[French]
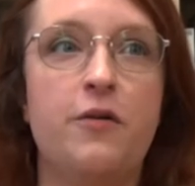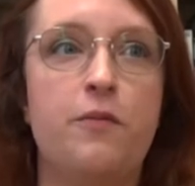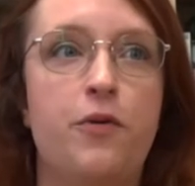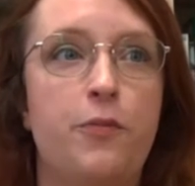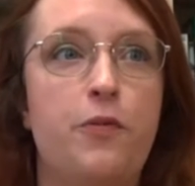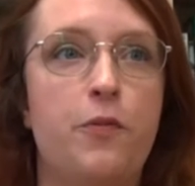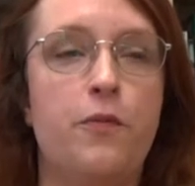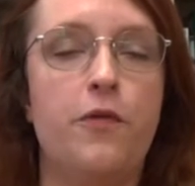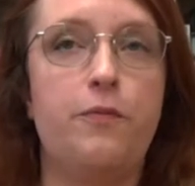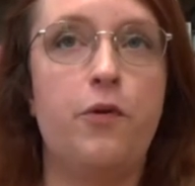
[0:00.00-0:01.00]
pour, pour
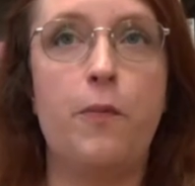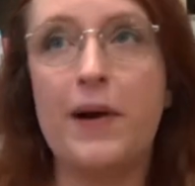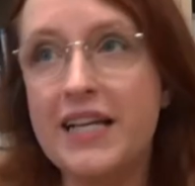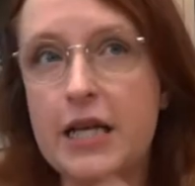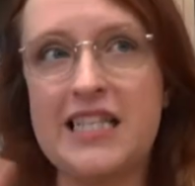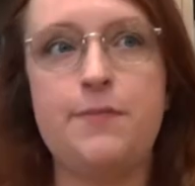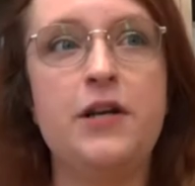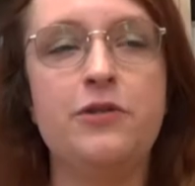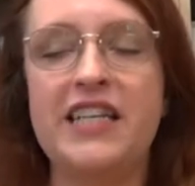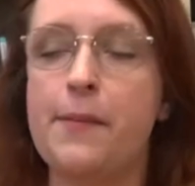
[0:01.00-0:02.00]
pour plein d'aspects,
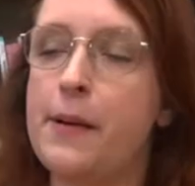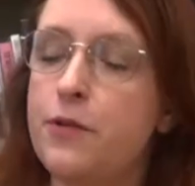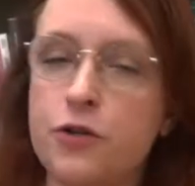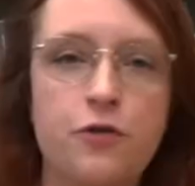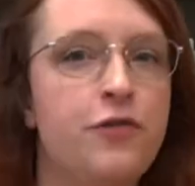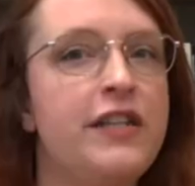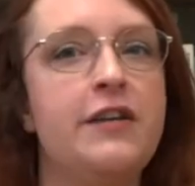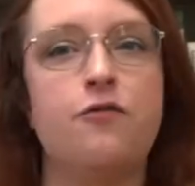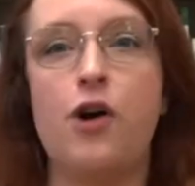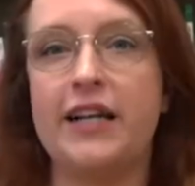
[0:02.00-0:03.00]
on est capable de trouver des
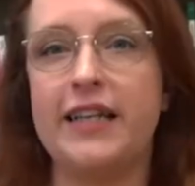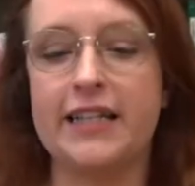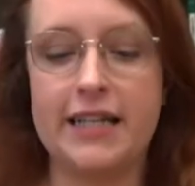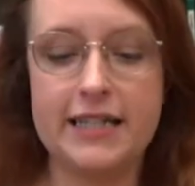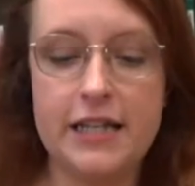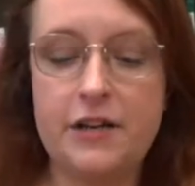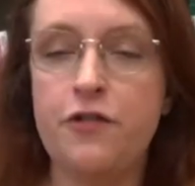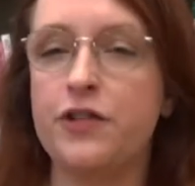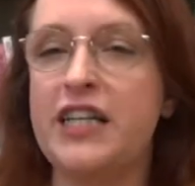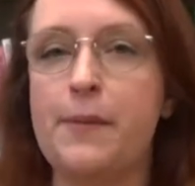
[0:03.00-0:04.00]
voies alternatives.
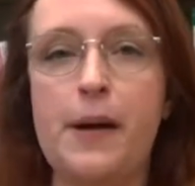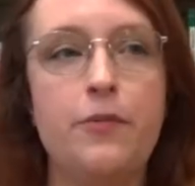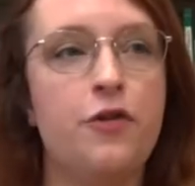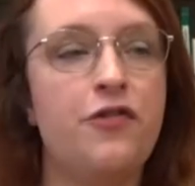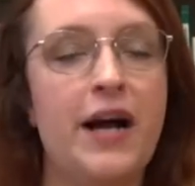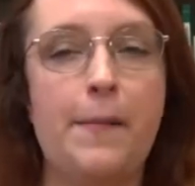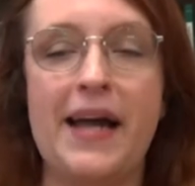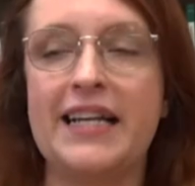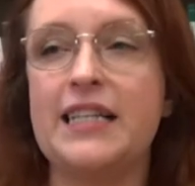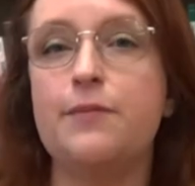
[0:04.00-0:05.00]
On est capable de faire, par
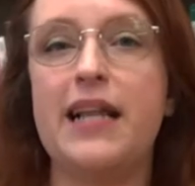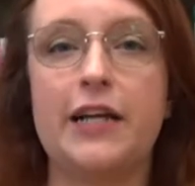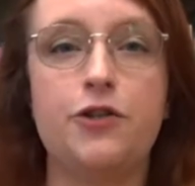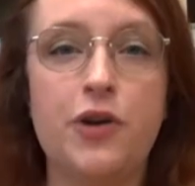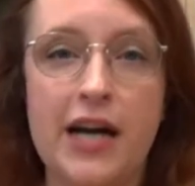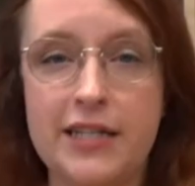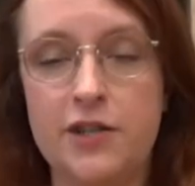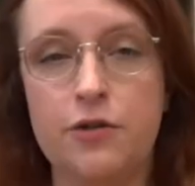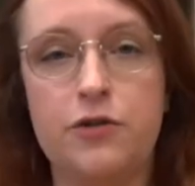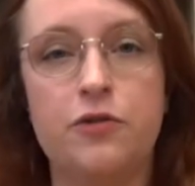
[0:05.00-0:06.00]
exemple, de la
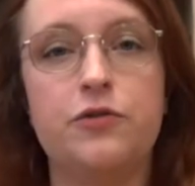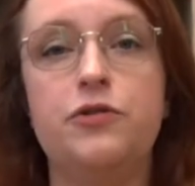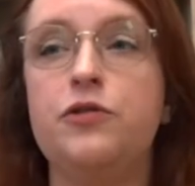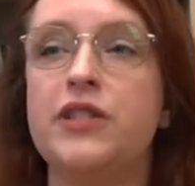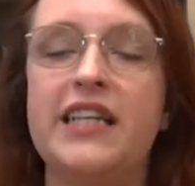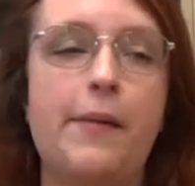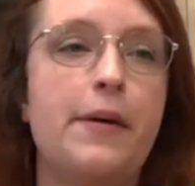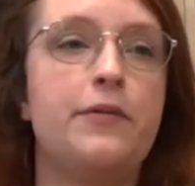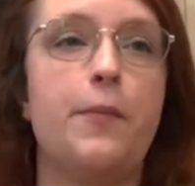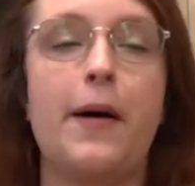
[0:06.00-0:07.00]
curation de contenu. On est
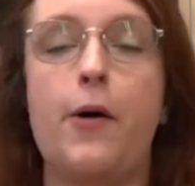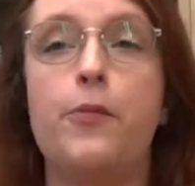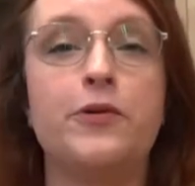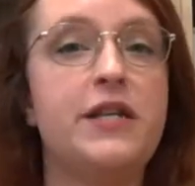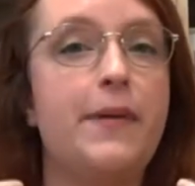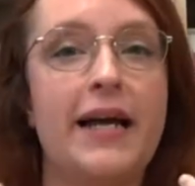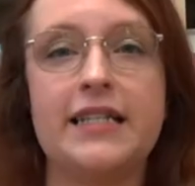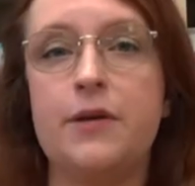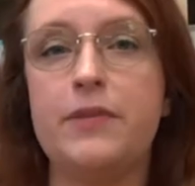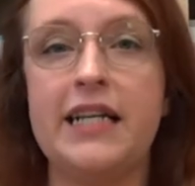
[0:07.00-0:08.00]
capable de proposer, par
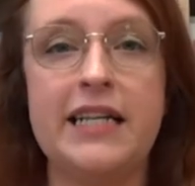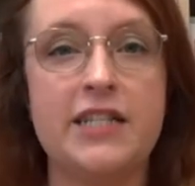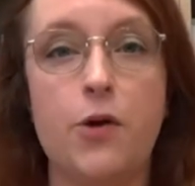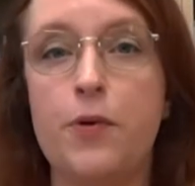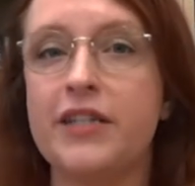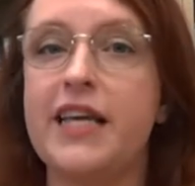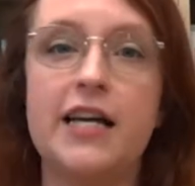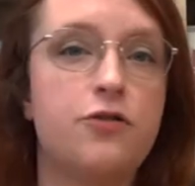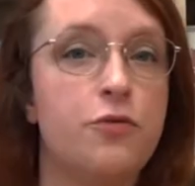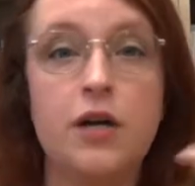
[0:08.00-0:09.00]
exemple, des listes de
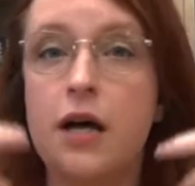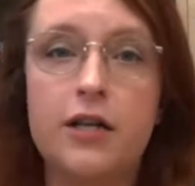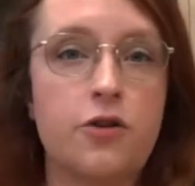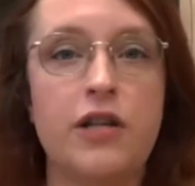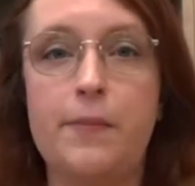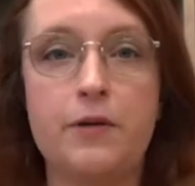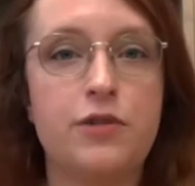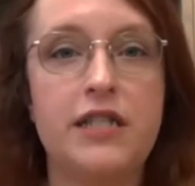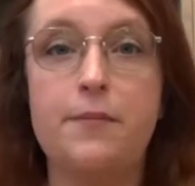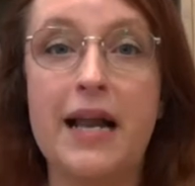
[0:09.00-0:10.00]
podcasts ou ce qu'on appelle
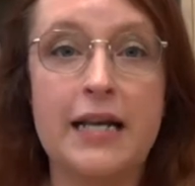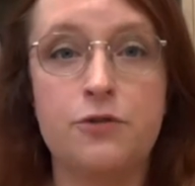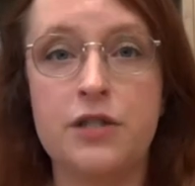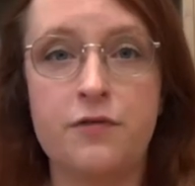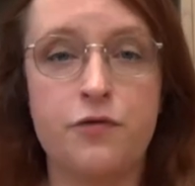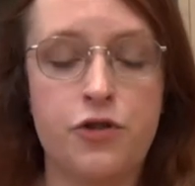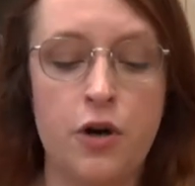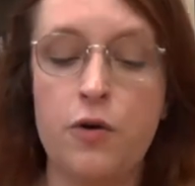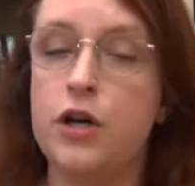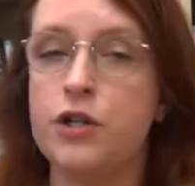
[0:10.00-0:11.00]
aussi des
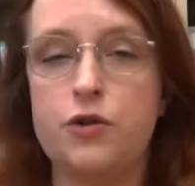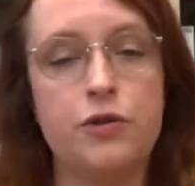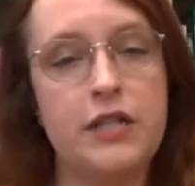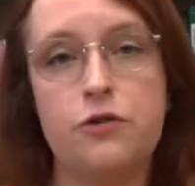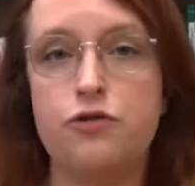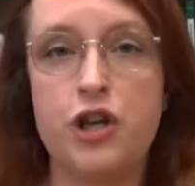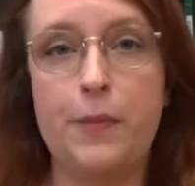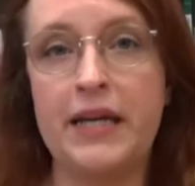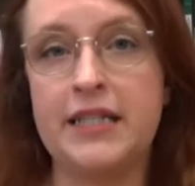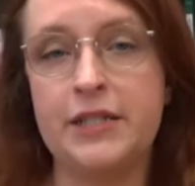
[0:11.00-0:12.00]
balados-diffusions sur des sujets
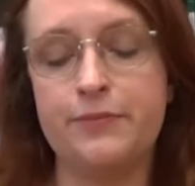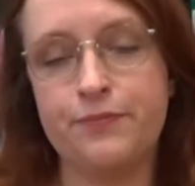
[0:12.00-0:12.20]
précis.